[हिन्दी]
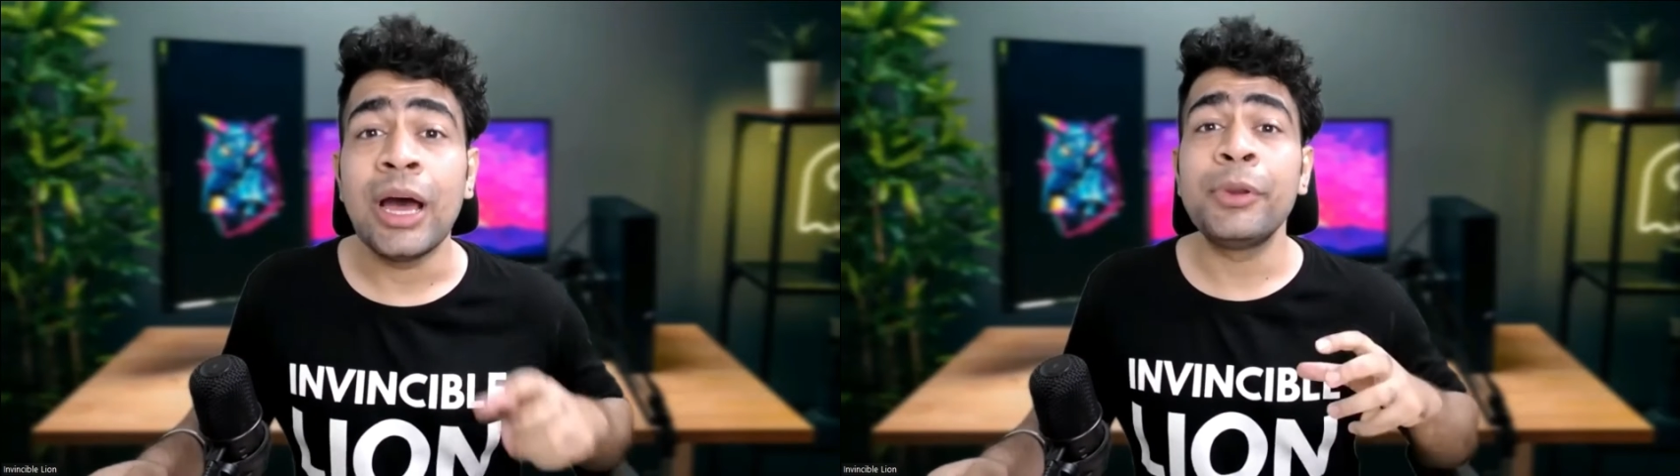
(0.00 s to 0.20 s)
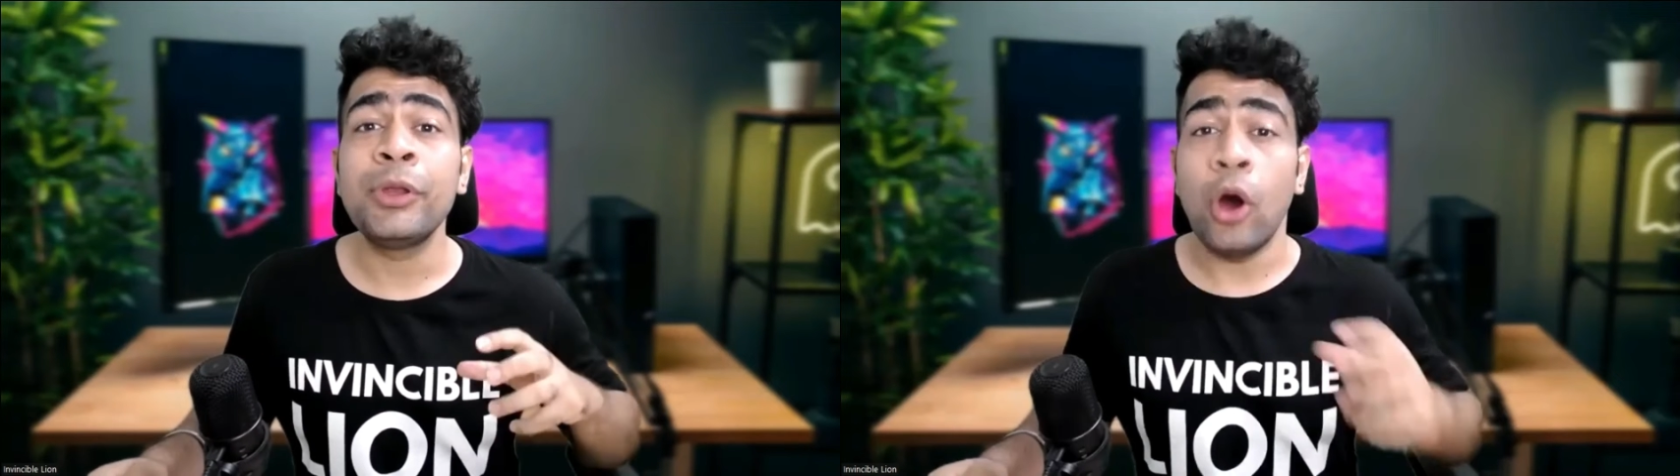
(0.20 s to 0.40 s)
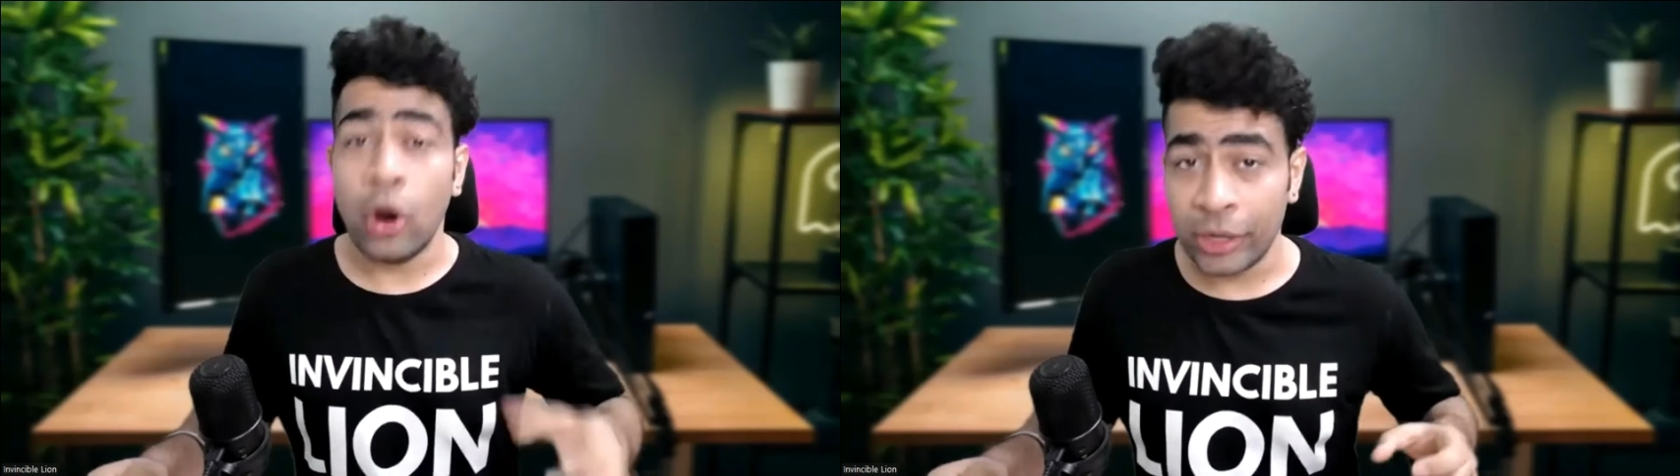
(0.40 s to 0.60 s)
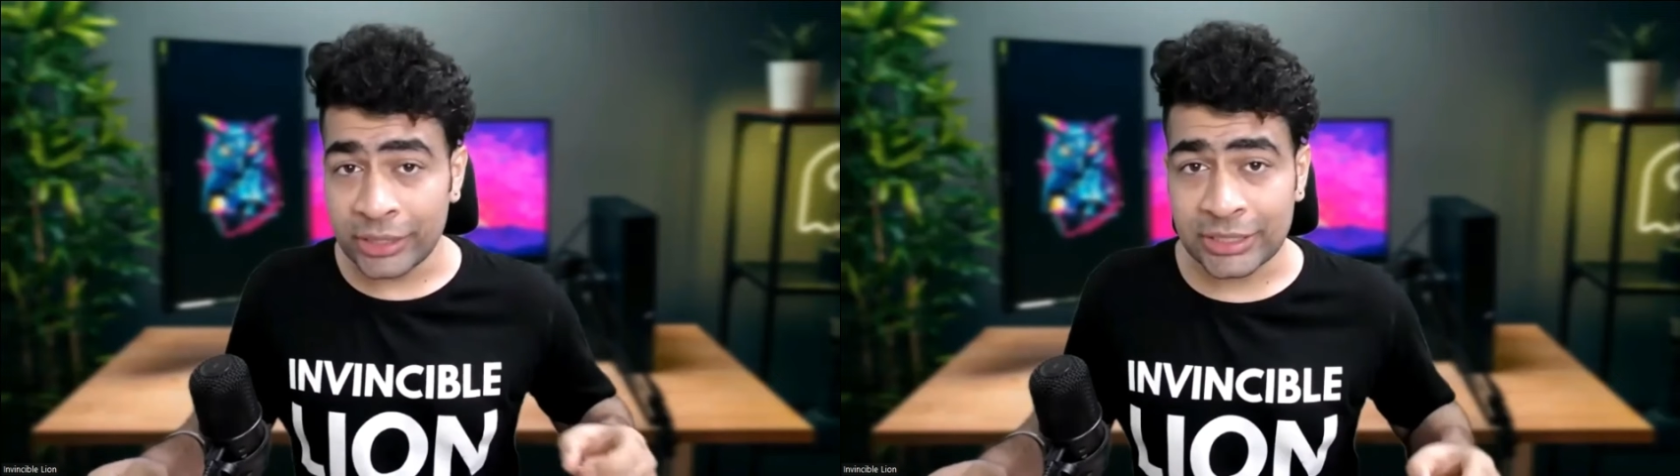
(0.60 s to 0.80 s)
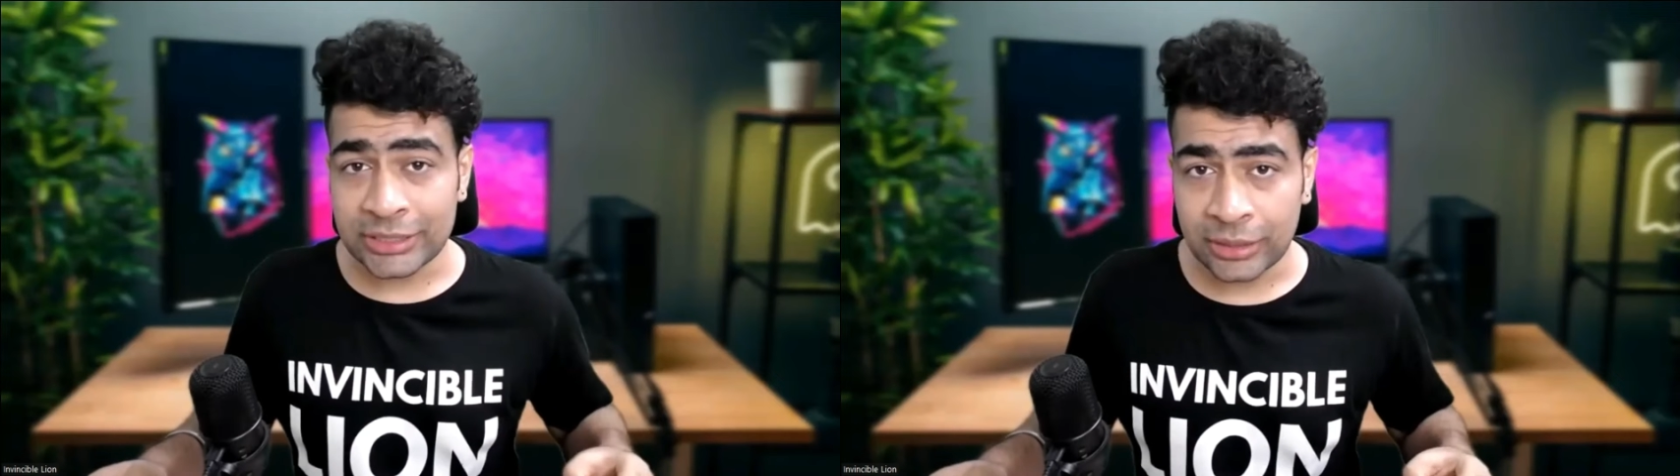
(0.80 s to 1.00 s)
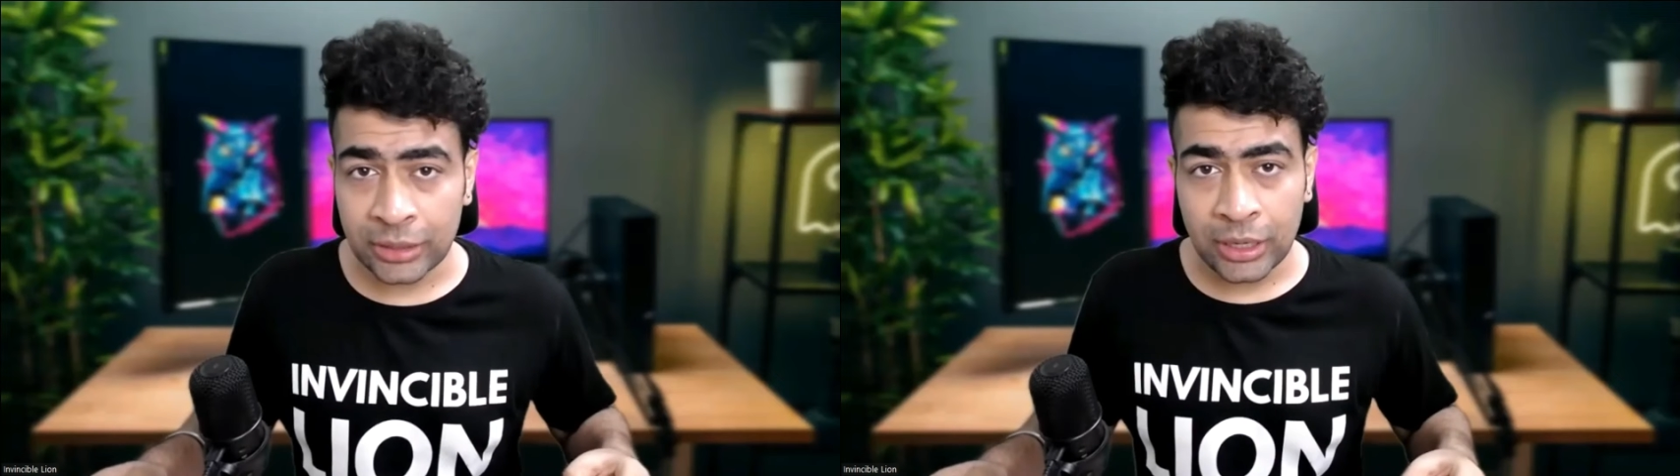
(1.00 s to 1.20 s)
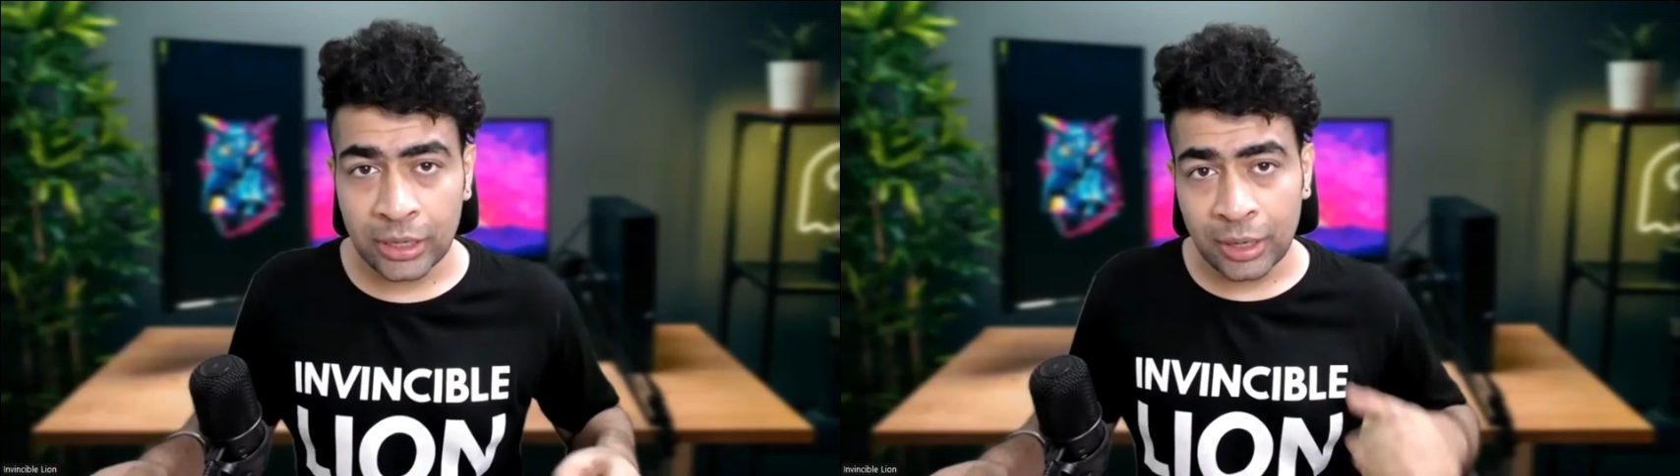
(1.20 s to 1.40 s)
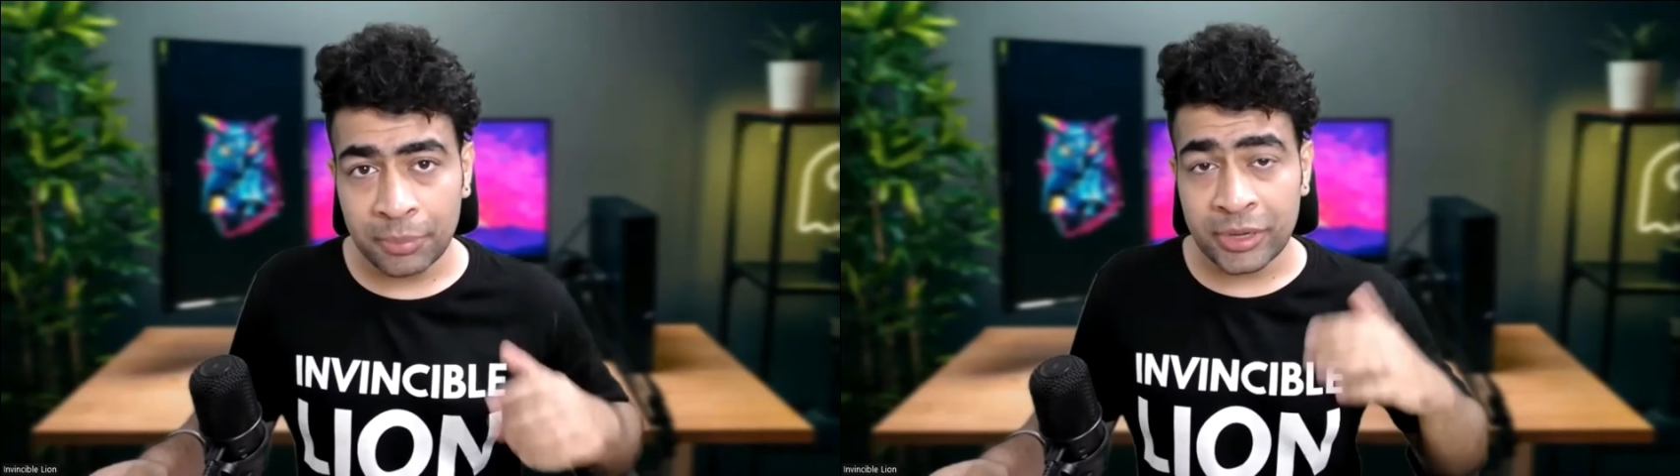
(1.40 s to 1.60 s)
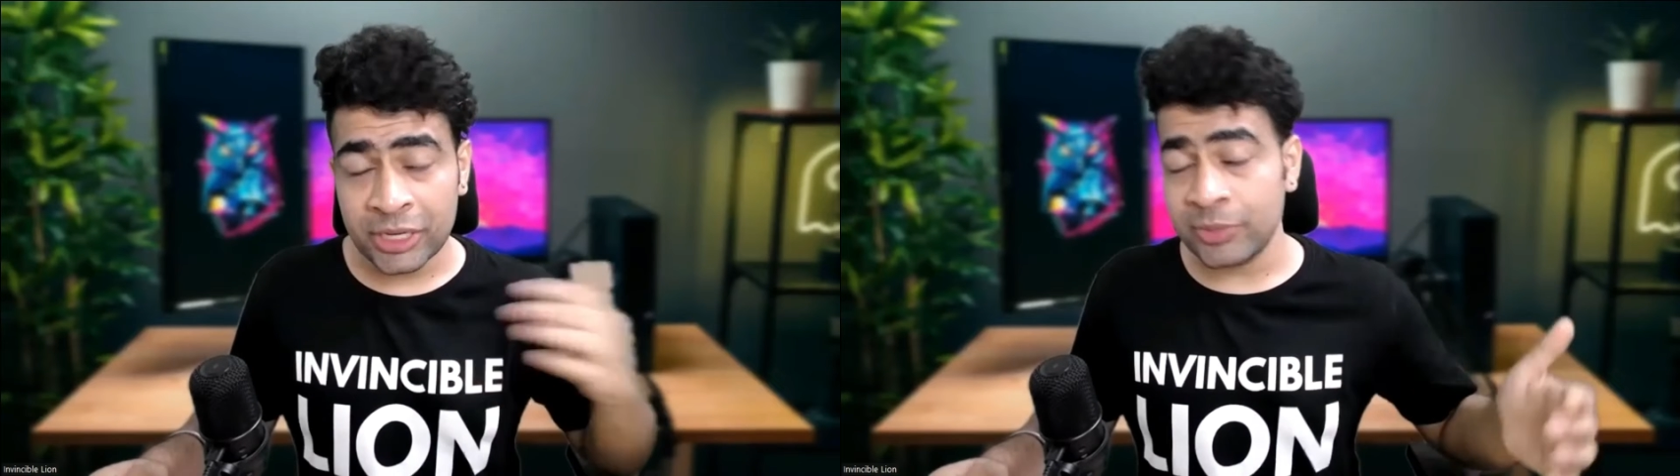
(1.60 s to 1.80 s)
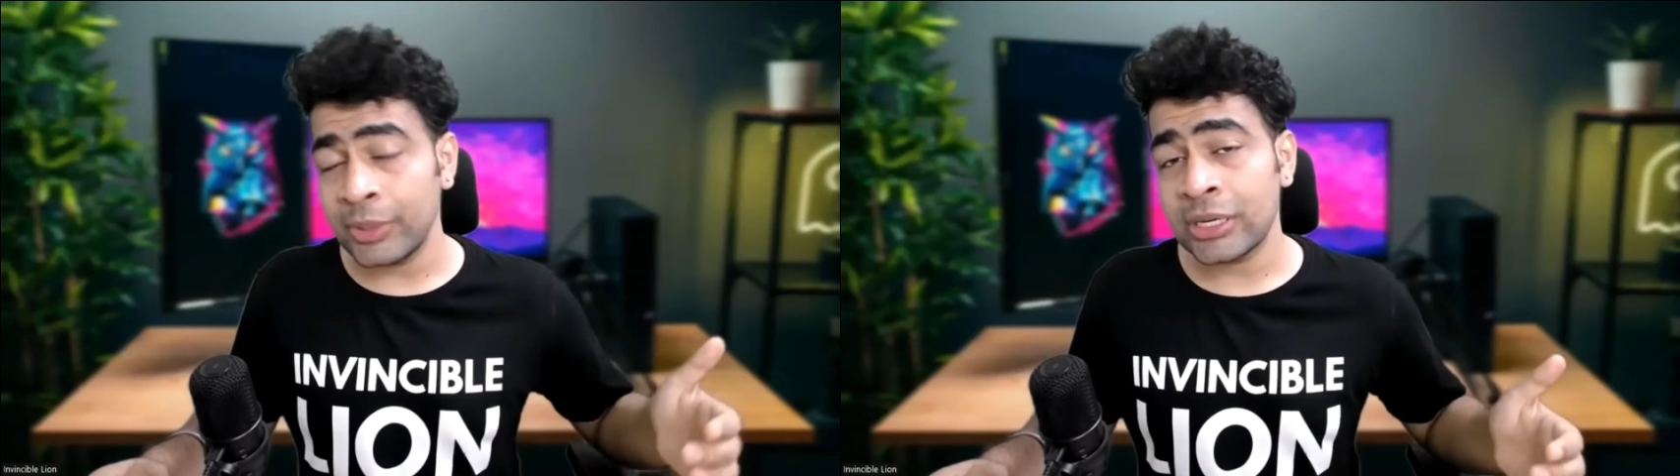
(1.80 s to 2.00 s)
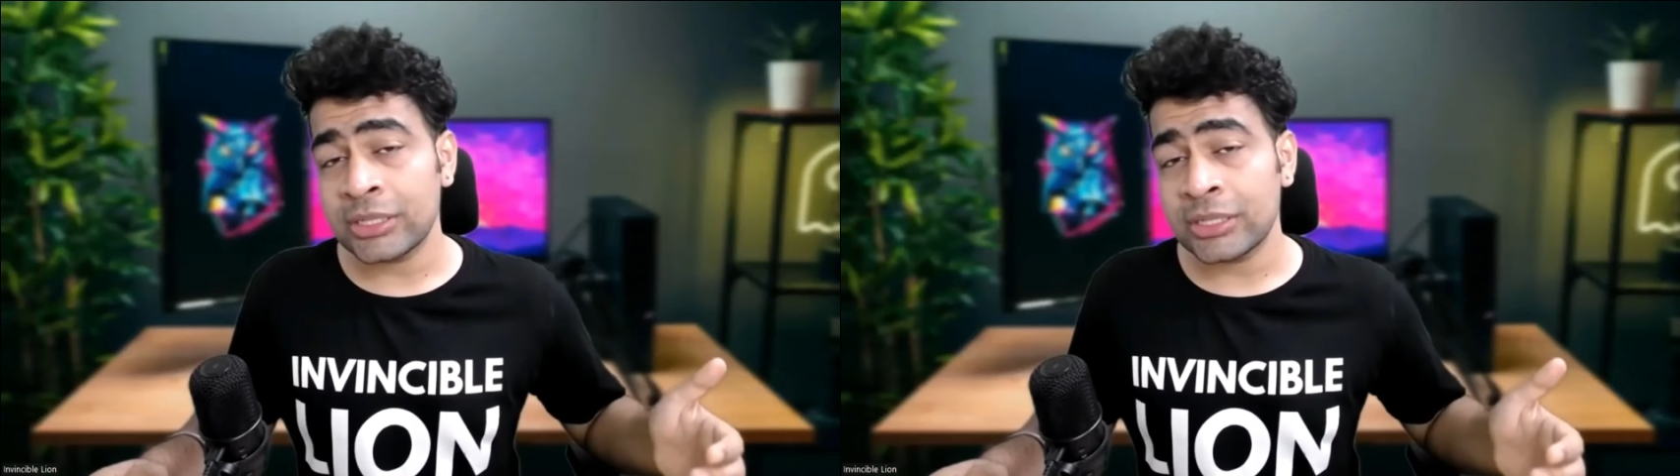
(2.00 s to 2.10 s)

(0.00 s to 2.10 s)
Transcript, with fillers: अपनी ऑडियंस के साथ अगर आप ट्रस्ट बिल्ड कर